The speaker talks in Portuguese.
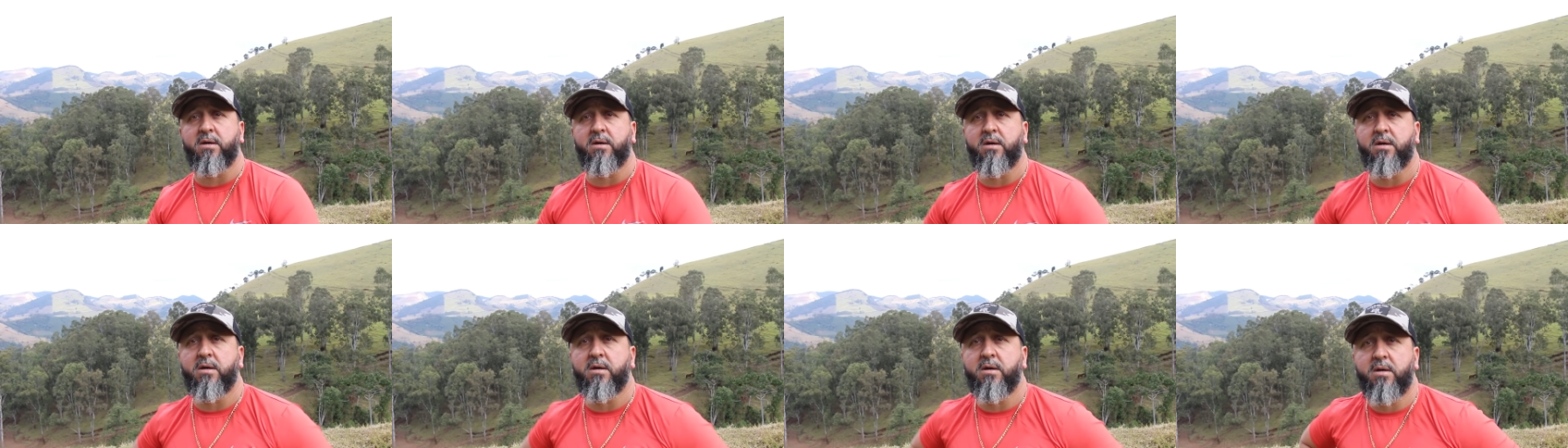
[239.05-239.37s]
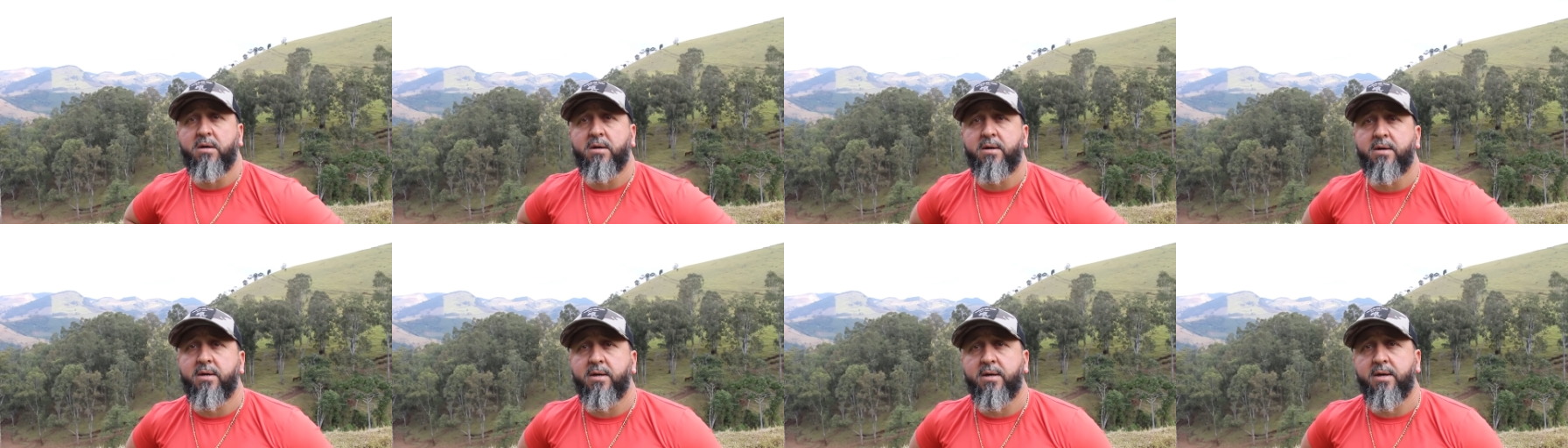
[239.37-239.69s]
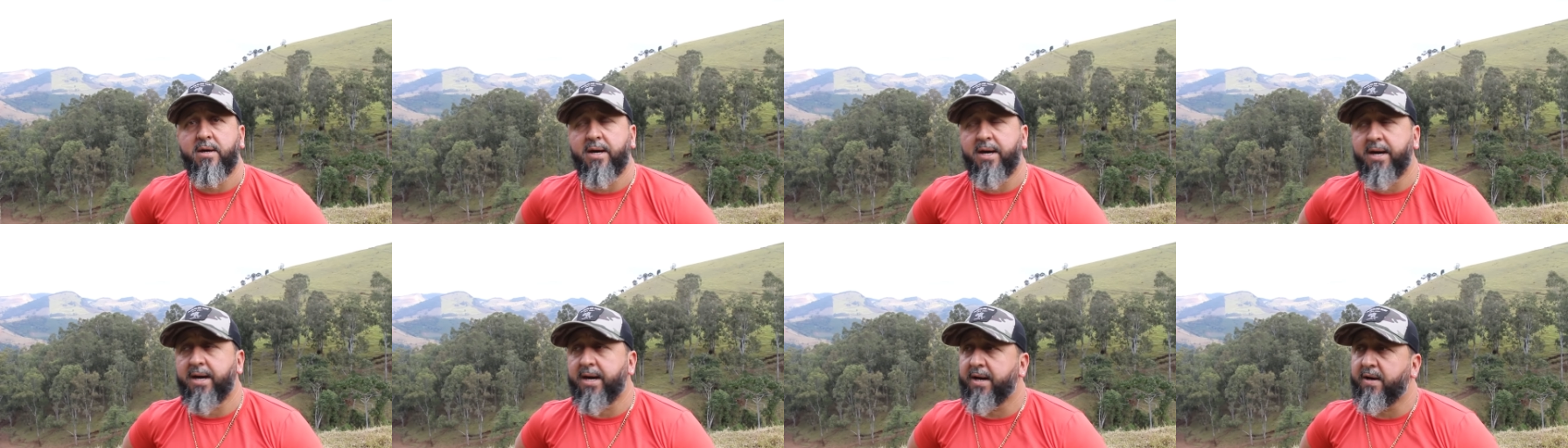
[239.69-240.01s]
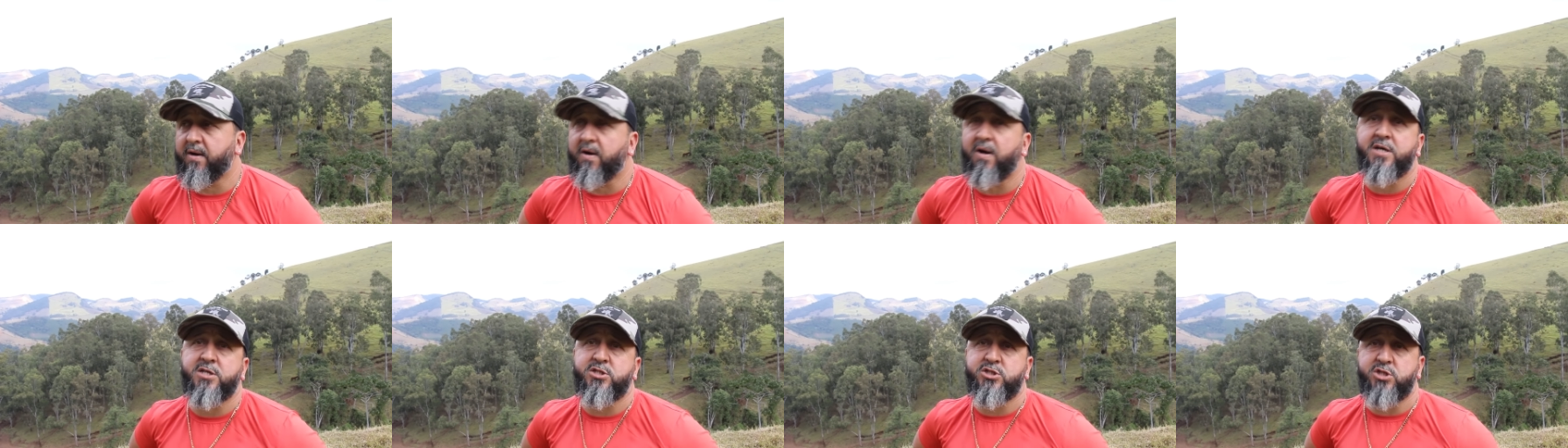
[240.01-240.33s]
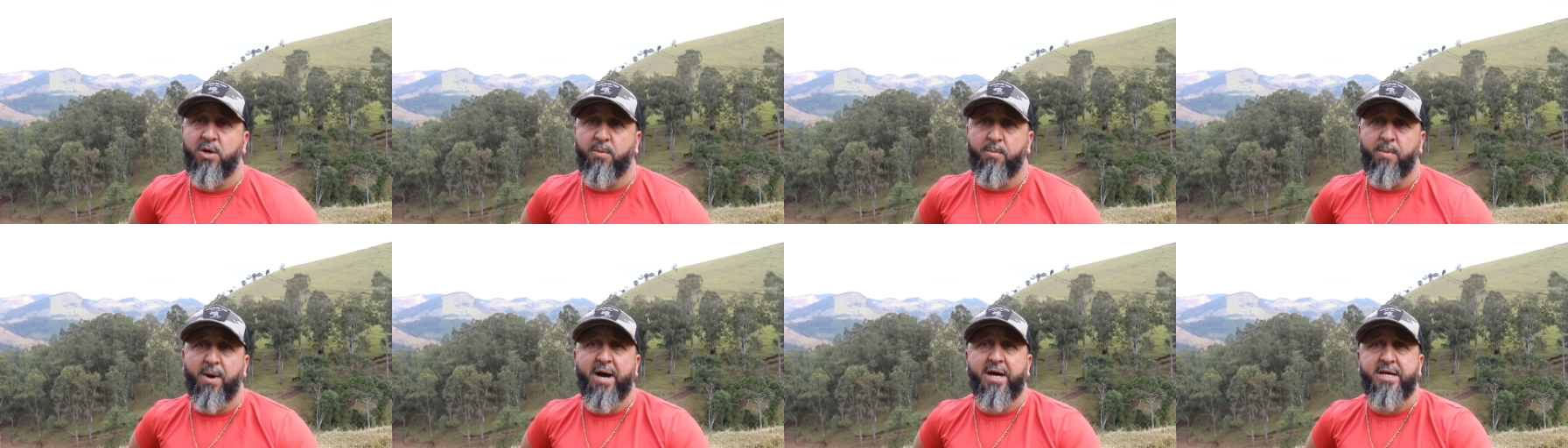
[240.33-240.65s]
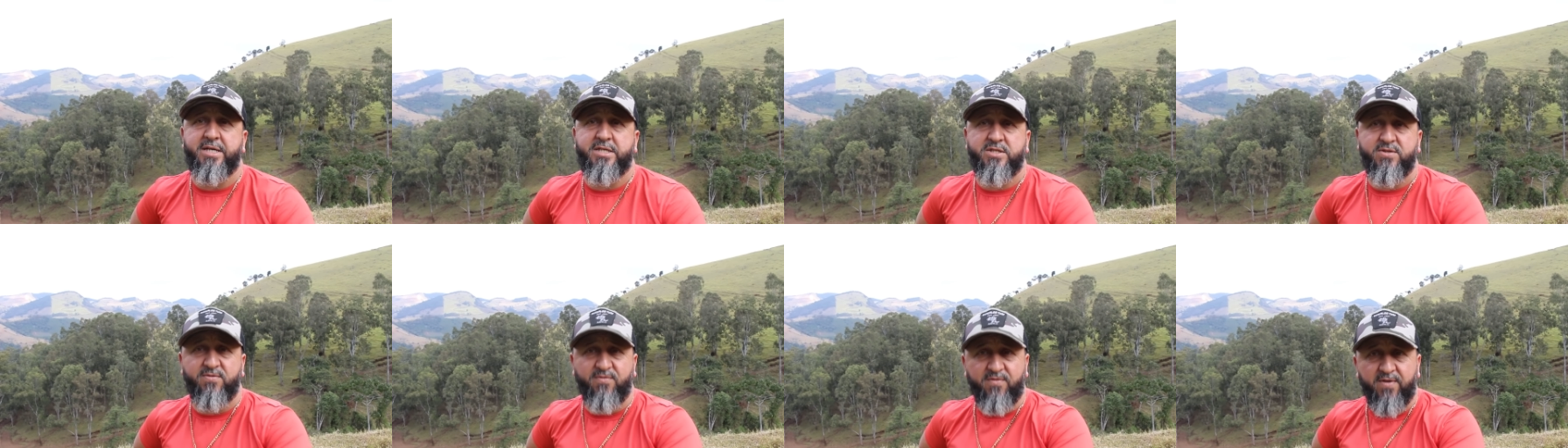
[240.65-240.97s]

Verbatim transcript: Sim. É uma região mais